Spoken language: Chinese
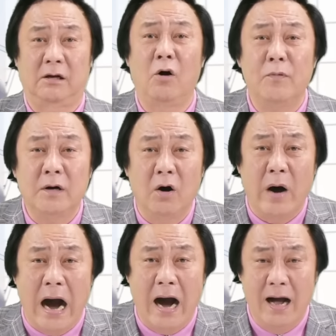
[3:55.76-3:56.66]
够不够
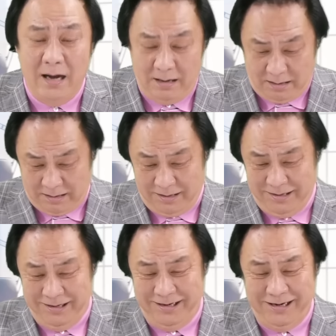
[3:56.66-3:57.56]
啊？哈哈。
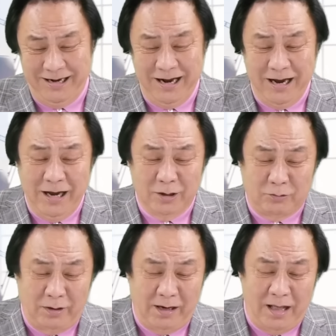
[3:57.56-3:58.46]

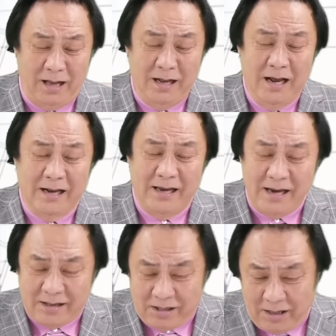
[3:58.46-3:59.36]
所以呢，
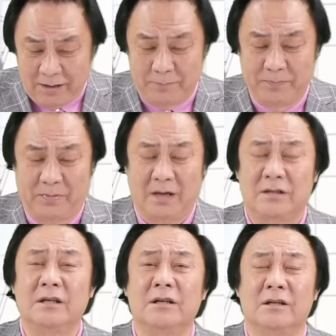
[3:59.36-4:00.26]
一季
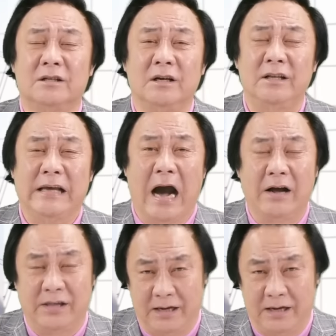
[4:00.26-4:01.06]
是择航行